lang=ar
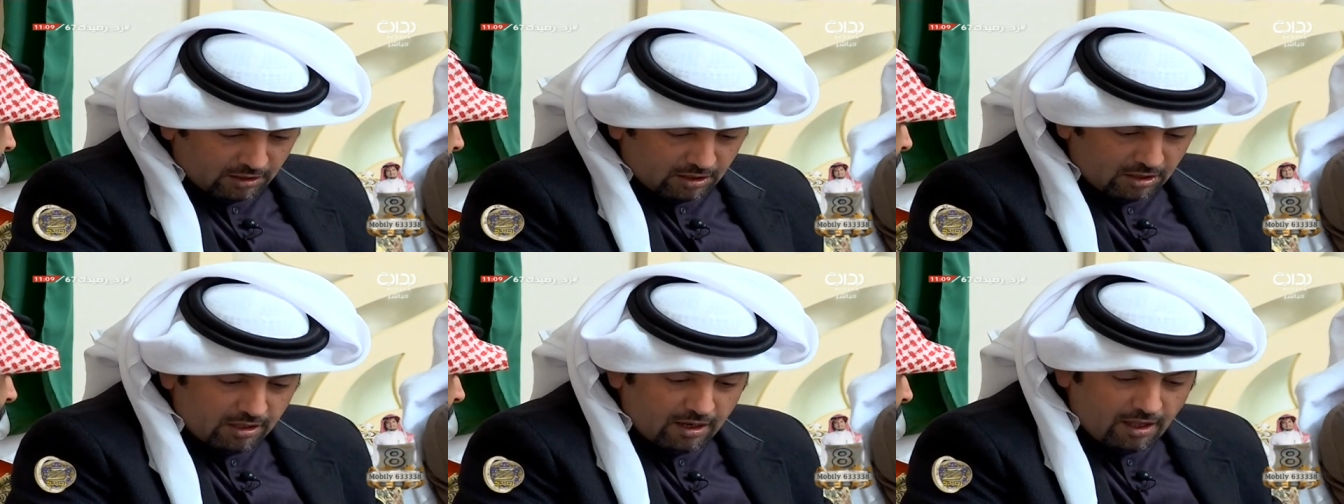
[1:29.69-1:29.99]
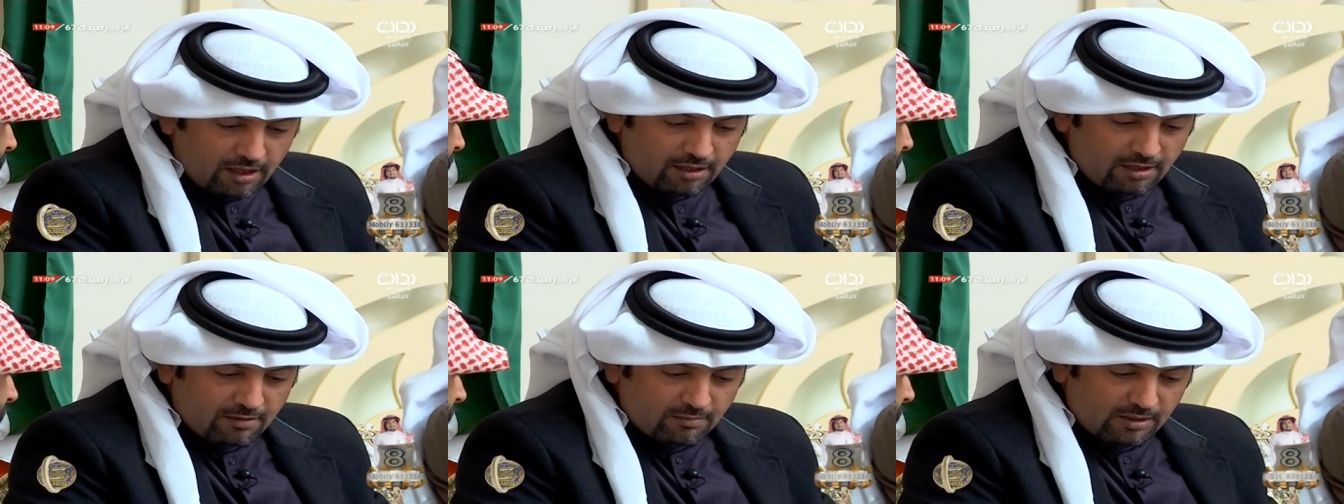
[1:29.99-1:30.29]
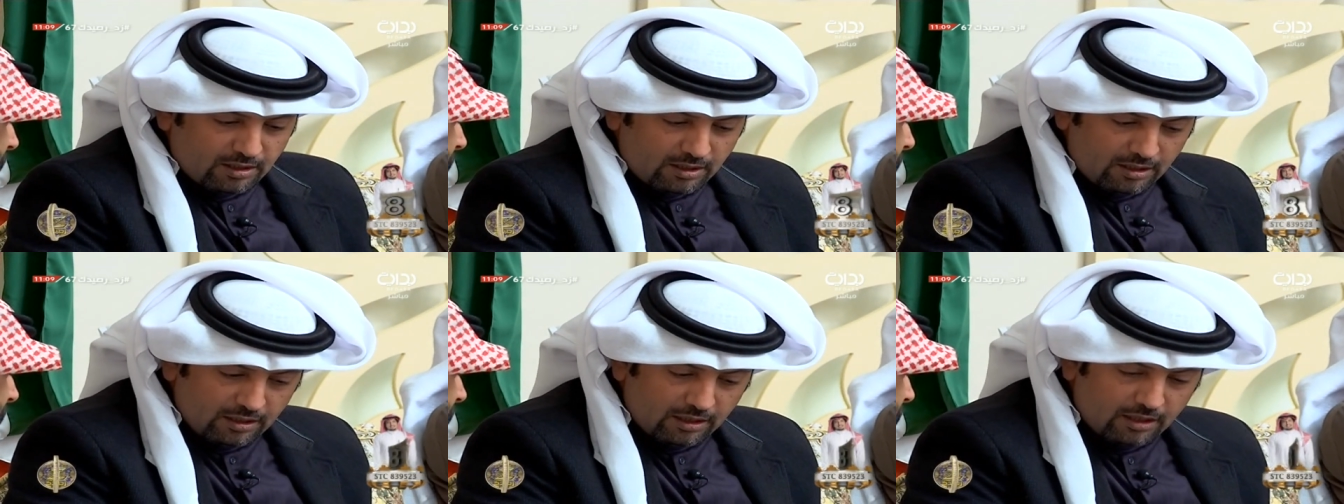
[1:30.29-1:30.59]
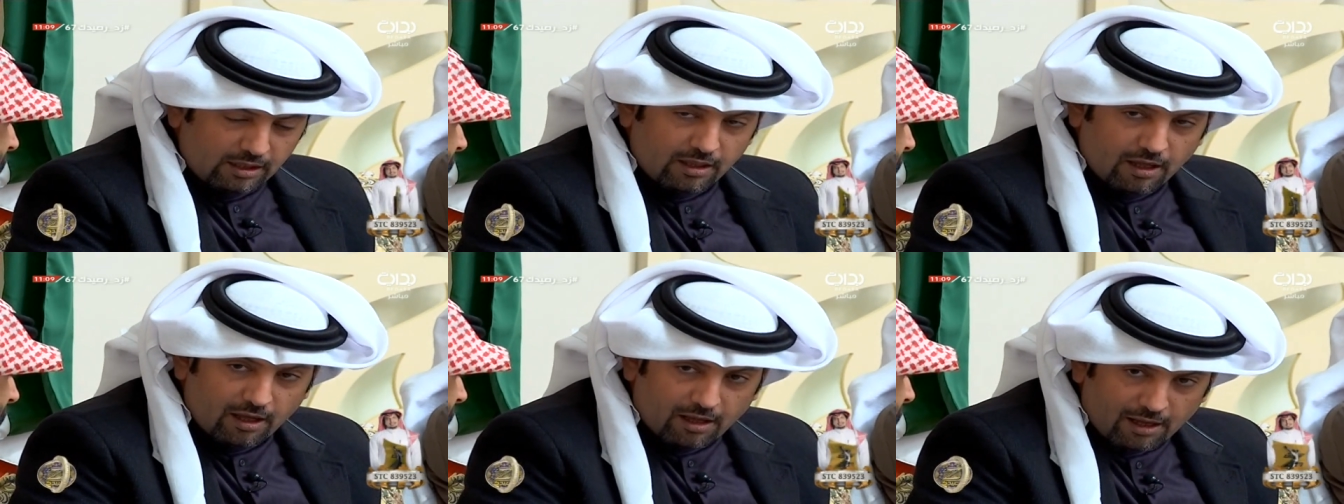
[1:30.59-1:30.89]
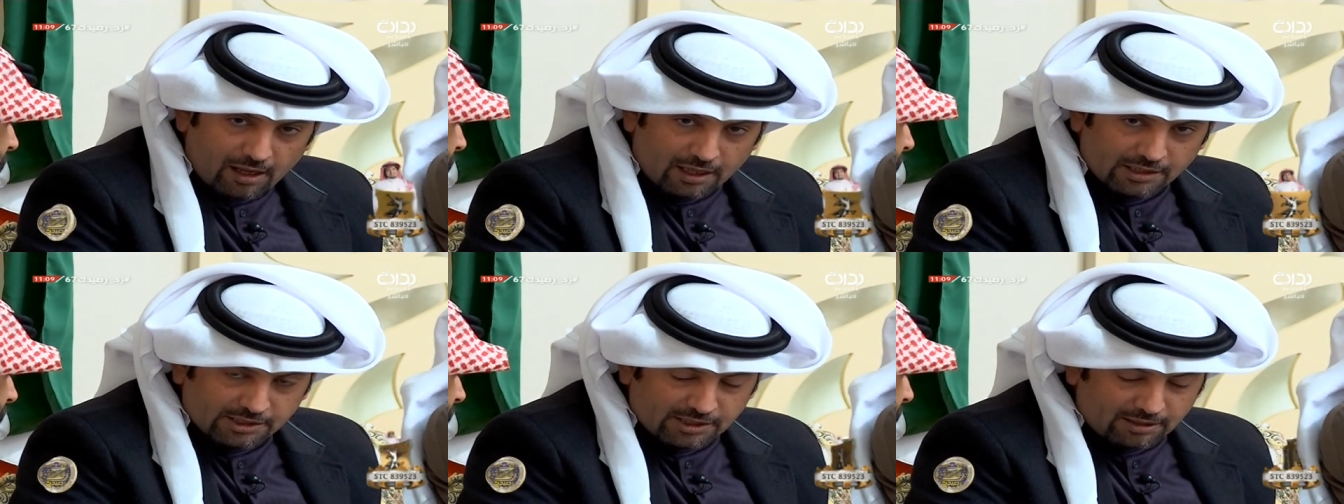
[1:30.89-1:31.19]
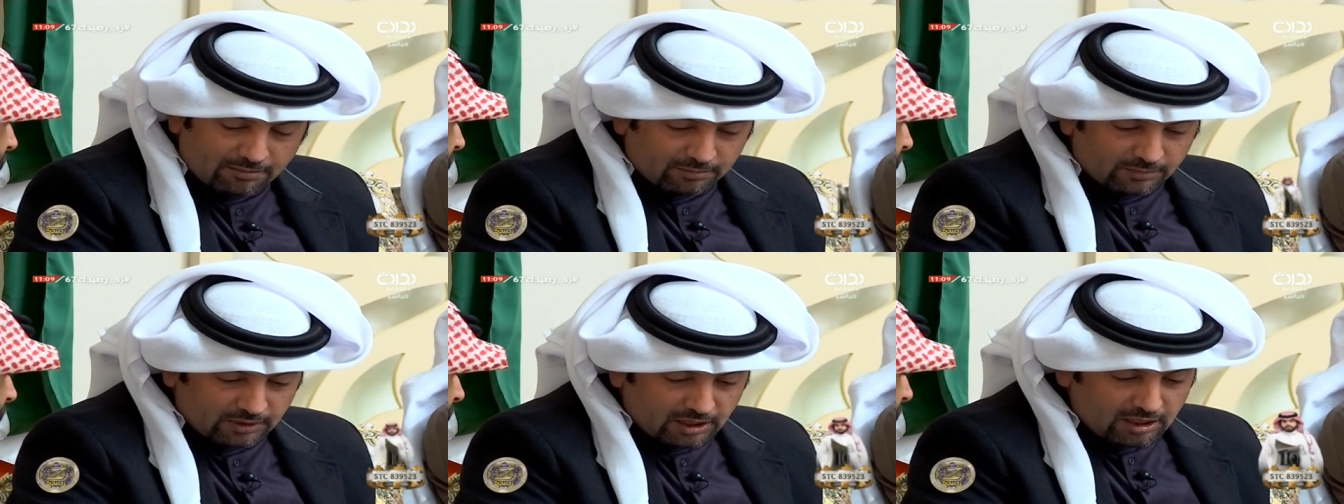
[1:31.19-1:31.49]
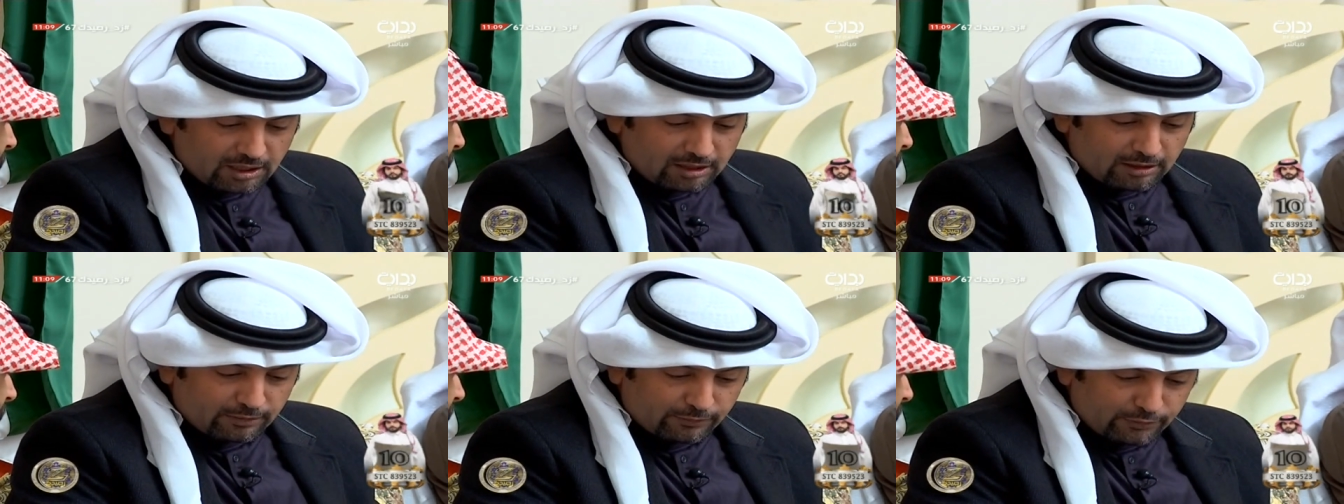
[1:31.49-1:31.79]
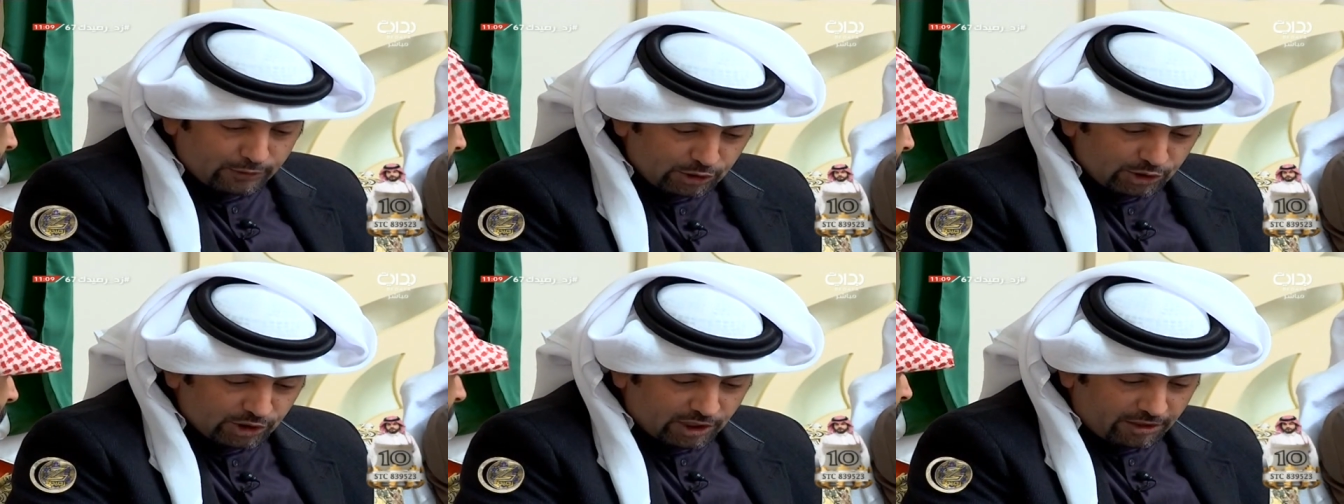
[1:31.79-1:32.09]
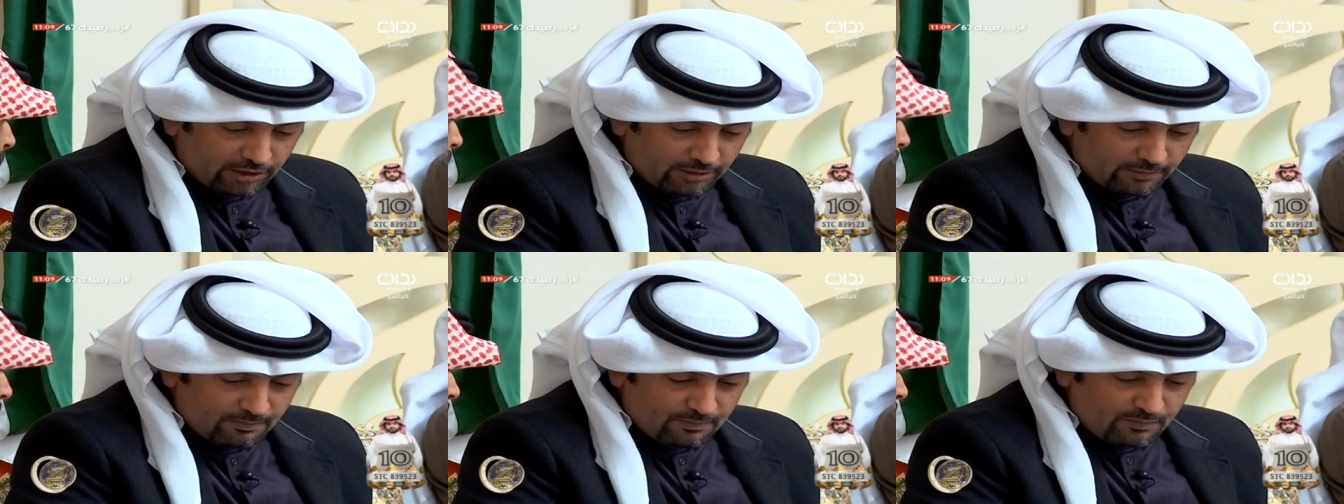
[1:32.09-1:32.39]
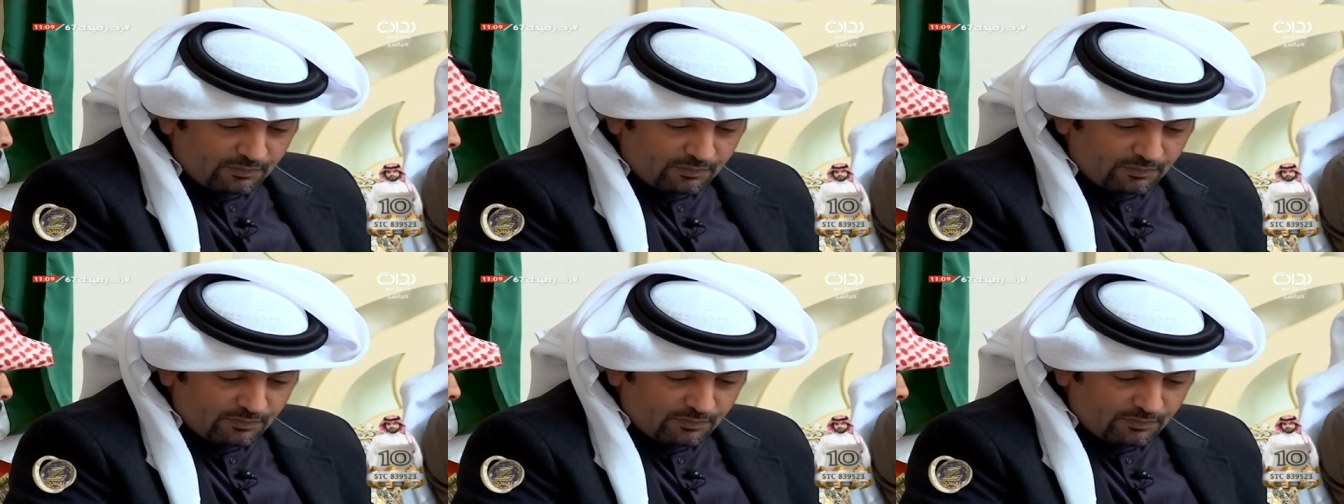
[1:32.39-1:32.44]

اللئيم اللي إذا خاصم فجر